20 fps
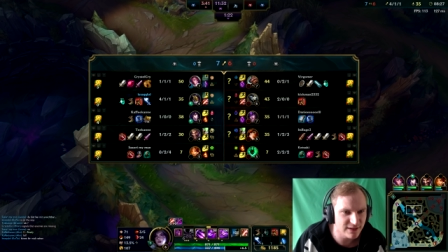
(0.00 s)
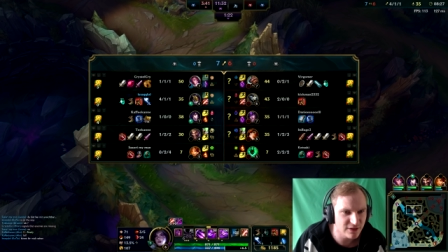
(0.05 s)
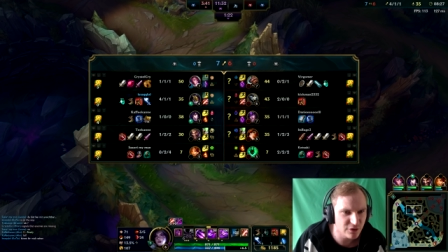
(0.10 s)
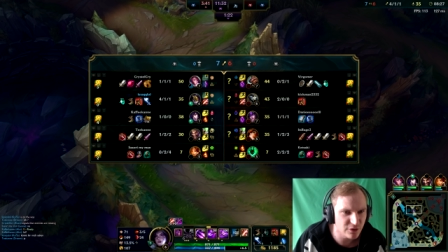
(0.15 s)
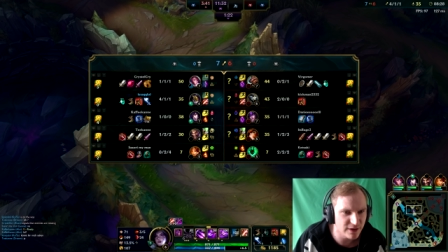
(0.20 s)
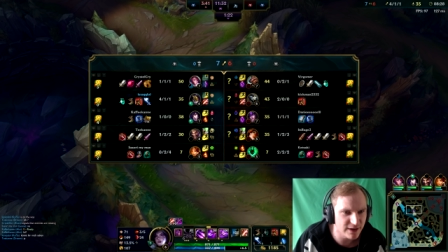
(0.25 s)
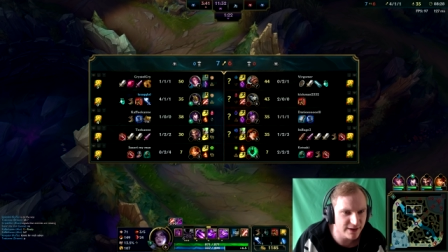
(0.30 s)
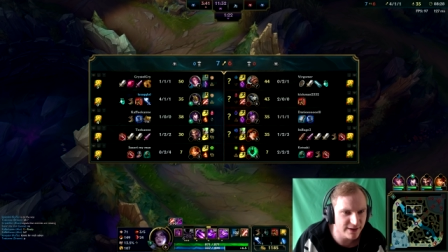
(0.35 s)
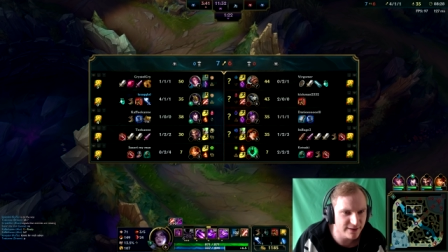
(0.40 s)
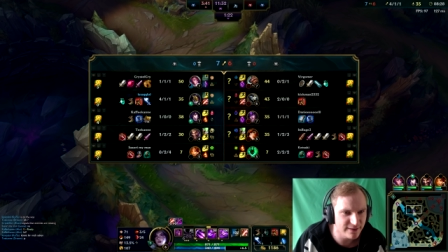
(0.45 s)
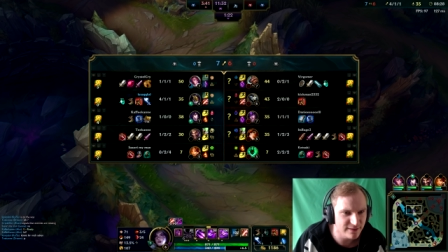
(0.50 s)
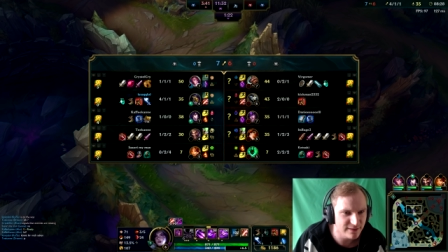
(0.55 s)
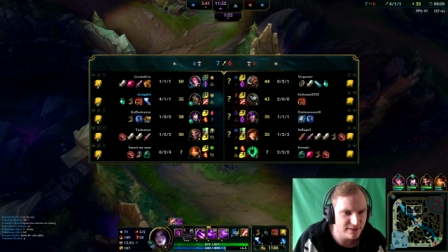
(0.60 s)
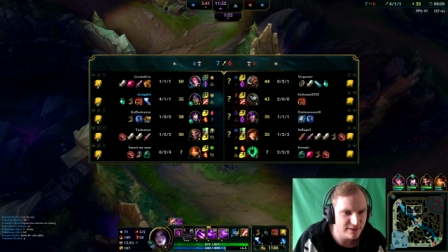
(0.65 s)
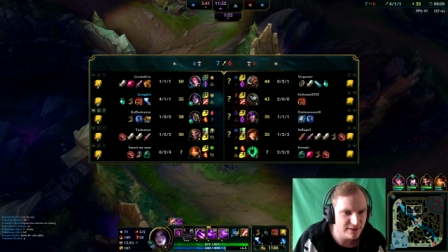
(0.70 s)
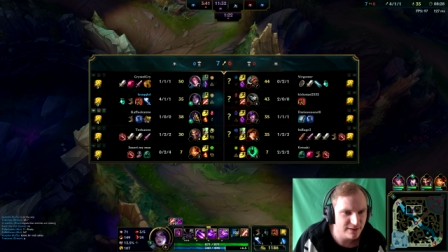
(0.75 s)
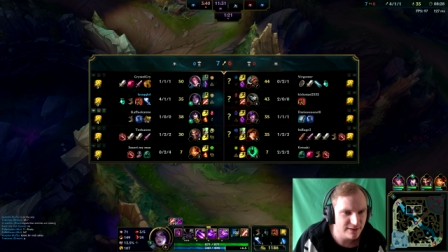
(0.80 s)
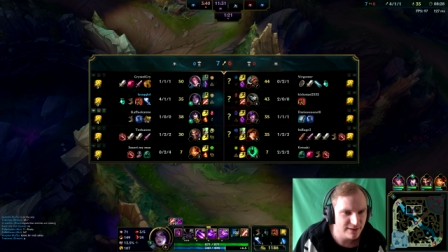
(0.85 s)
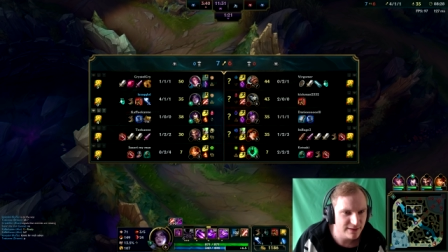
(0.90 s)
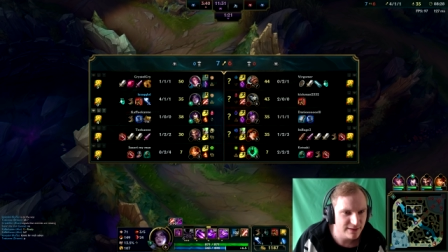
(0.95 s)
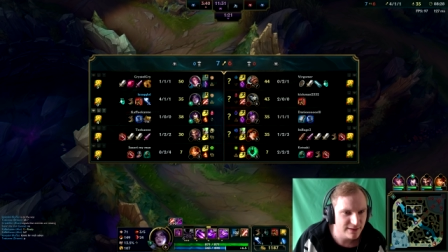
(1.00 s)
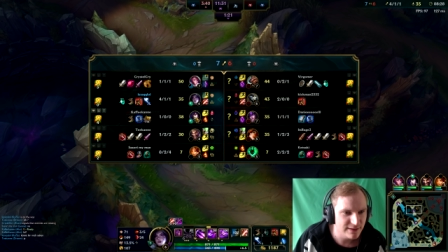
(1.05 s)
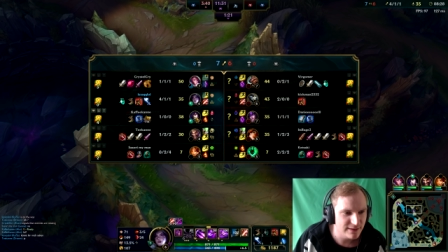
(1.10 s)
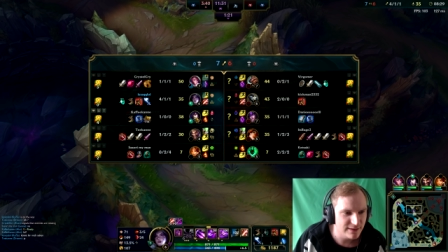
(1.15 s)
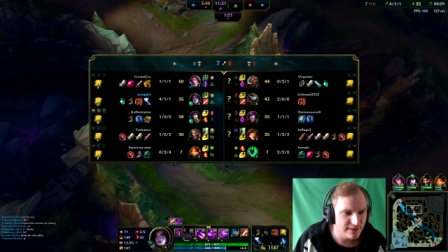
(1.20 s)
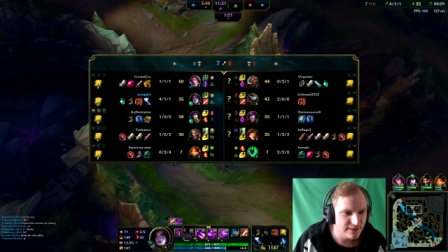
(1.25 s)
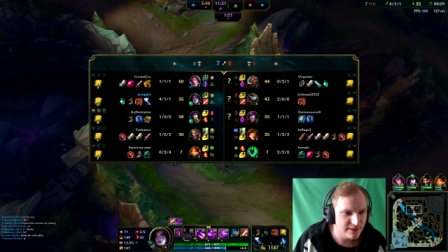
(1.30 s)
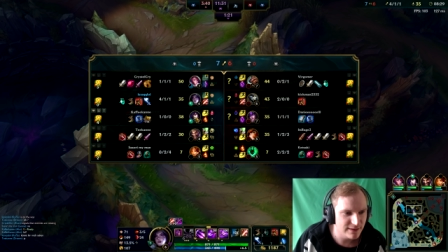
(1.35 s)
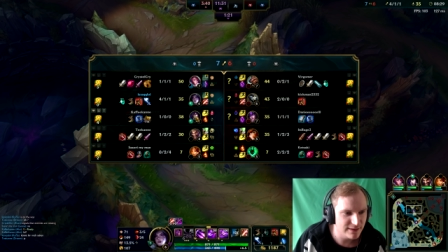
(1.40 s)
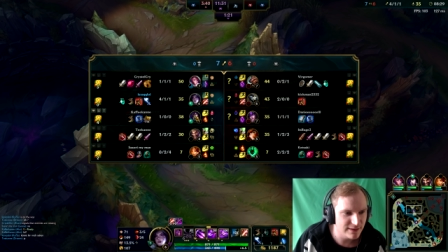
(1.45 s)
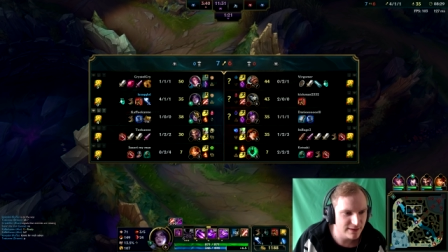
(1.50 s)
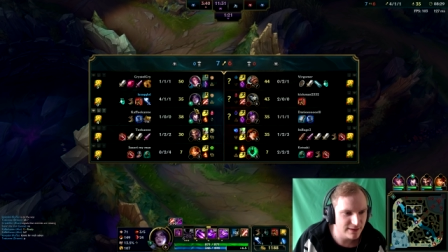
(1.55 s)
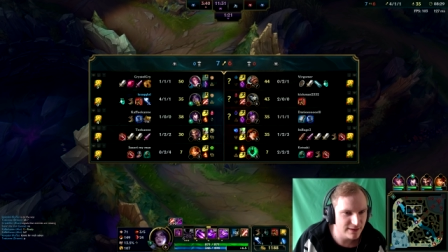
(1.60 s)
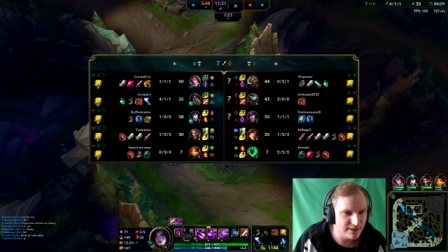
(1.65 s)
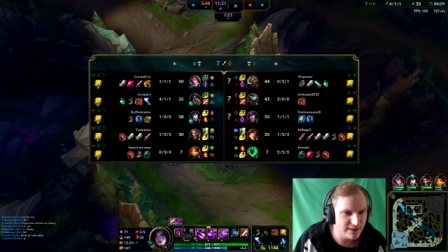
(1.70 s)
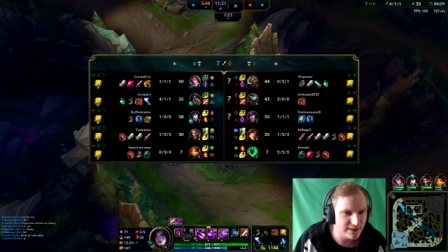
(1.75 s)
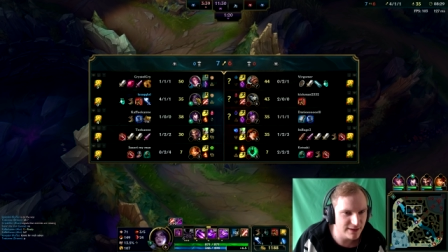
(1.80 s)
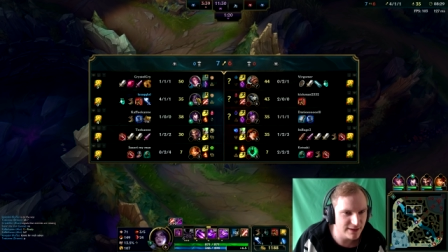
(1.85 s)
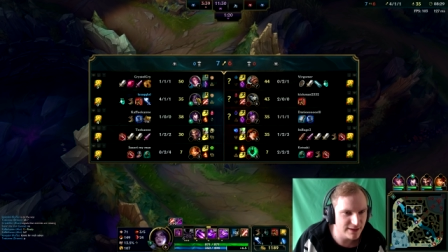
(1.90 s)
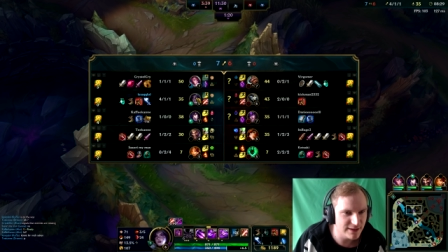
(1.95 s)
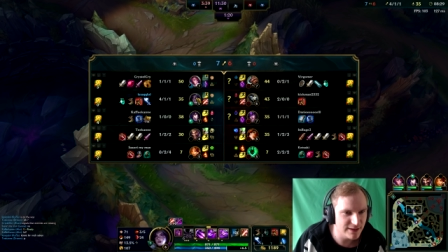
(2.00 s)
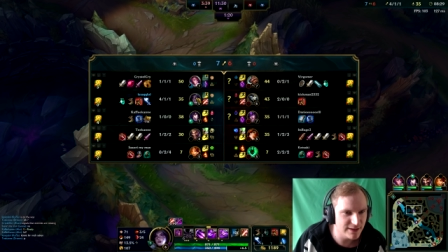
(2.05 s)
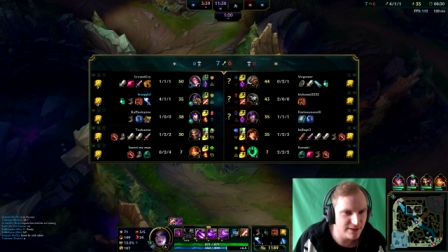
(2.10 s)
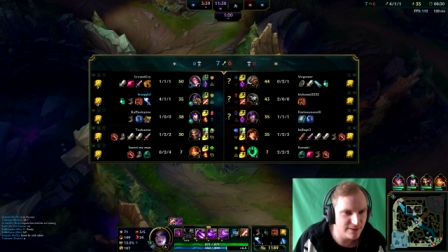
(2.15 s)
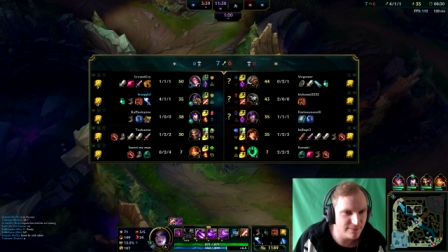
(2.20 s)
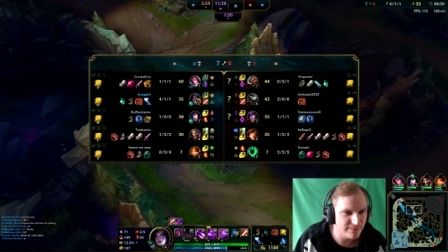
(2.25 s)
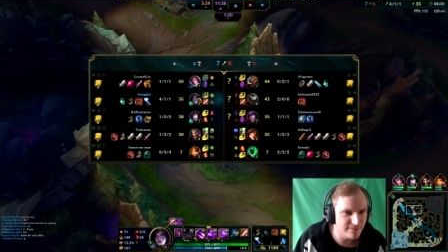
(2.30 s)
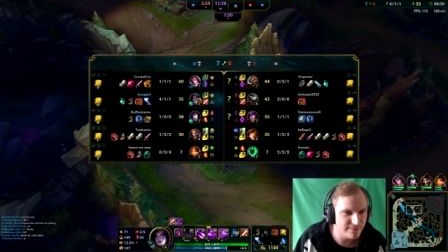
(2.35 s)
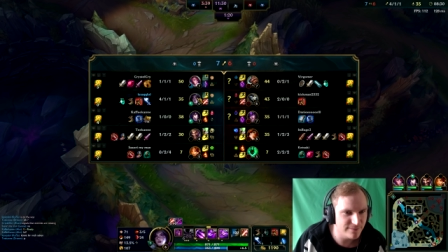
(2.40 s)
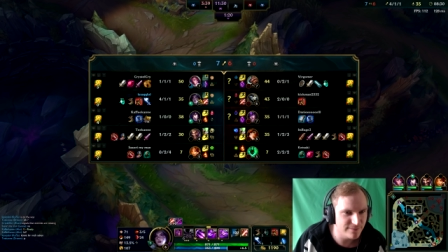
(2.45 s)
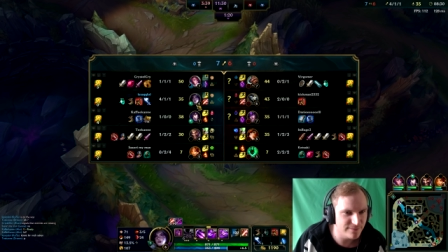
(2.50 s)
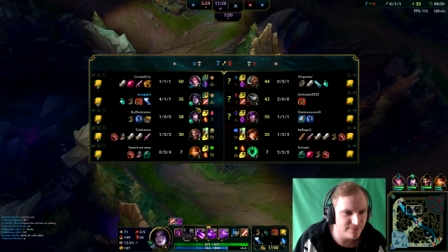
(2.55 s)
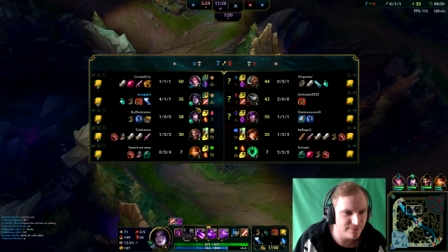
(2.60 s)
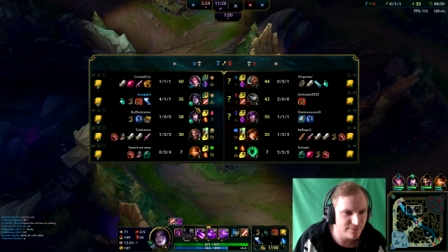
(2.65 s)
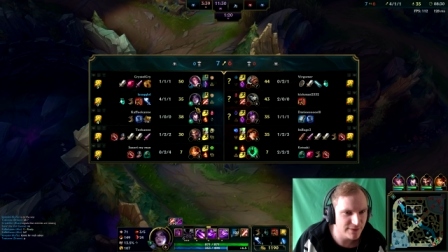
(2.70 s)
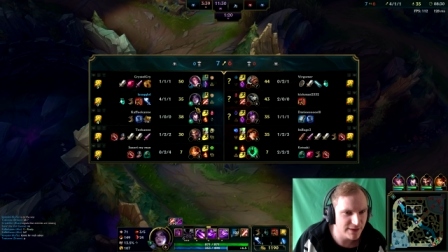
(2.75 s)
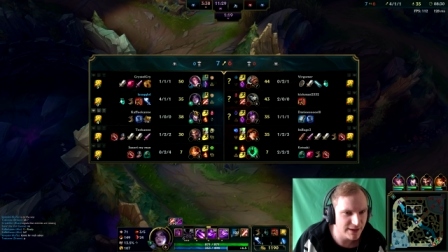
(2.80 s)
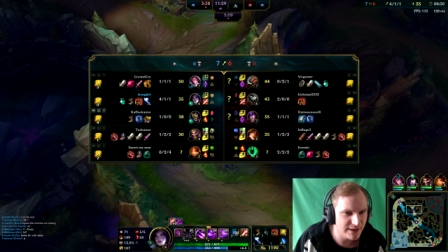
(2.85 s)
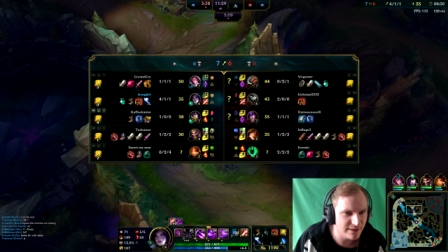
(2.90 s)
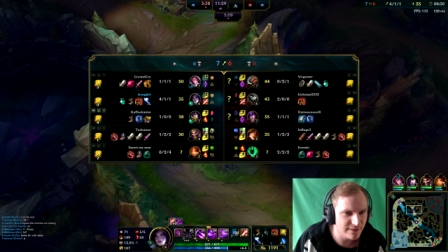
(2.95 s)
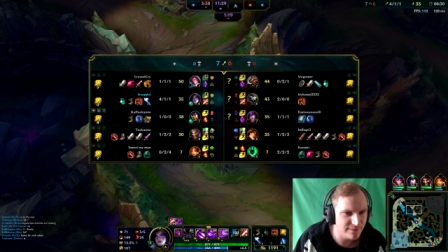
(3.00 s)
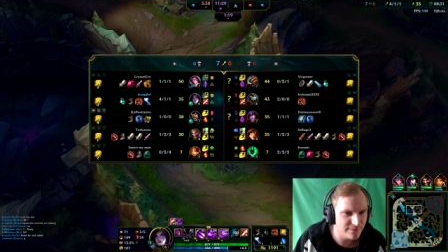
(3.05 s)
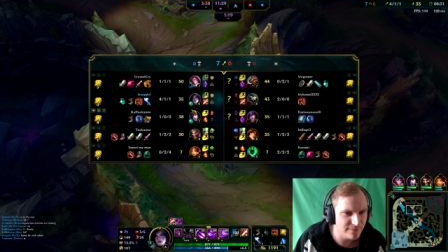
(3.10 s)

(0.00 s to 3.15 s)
Cry. Ähm... Hä?